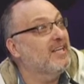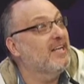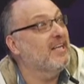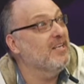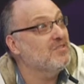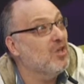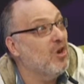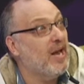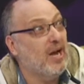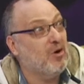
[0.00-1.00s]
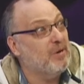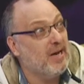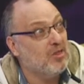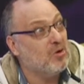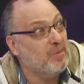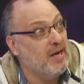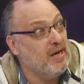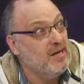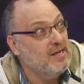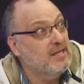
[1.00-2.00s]
de 15 dólares la Comic normal.
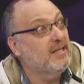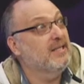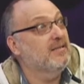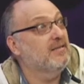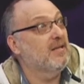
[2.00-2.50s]
Eh,